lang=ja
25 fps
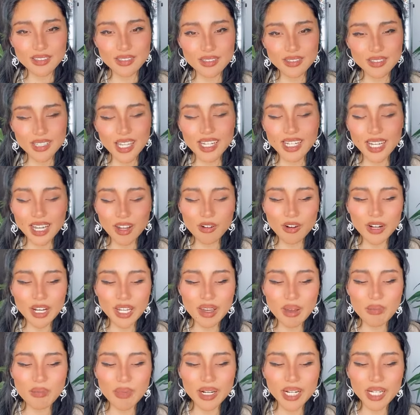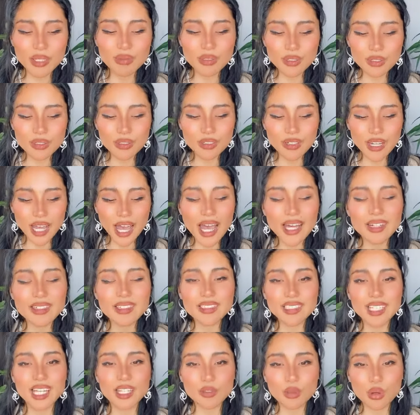なんかこれは学ぶことがあるん
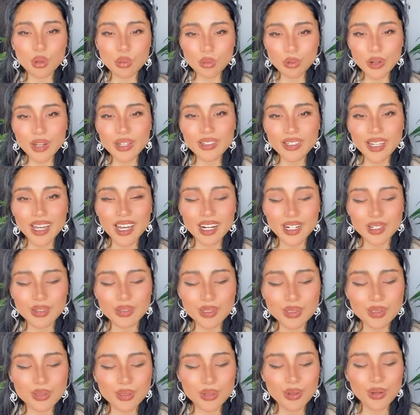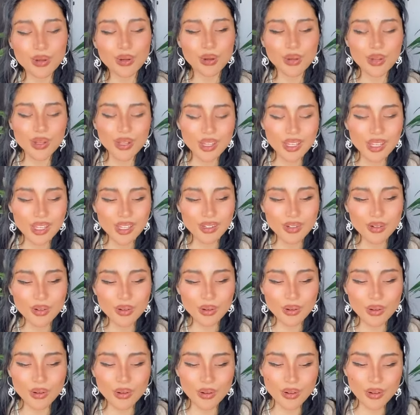だと思えるからこそ
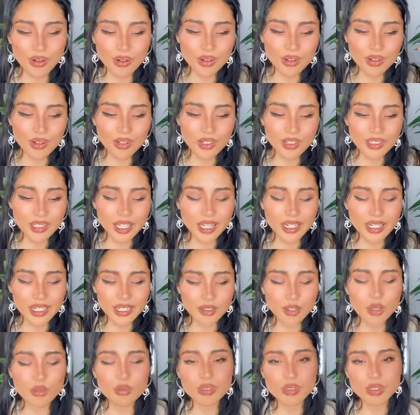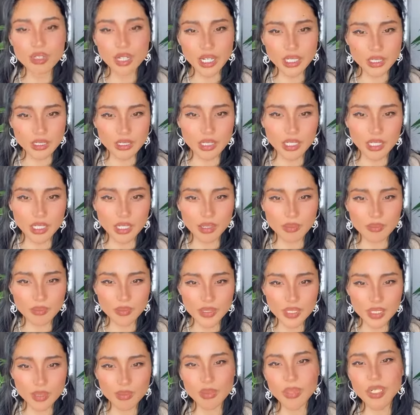こう何呼ぶのが好き
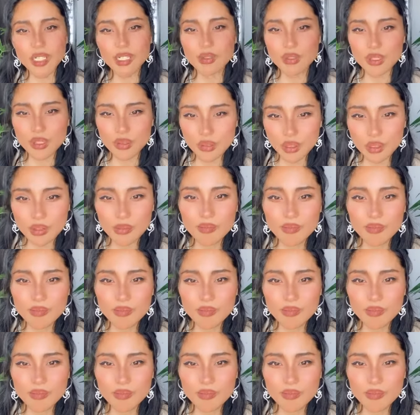スピリットを。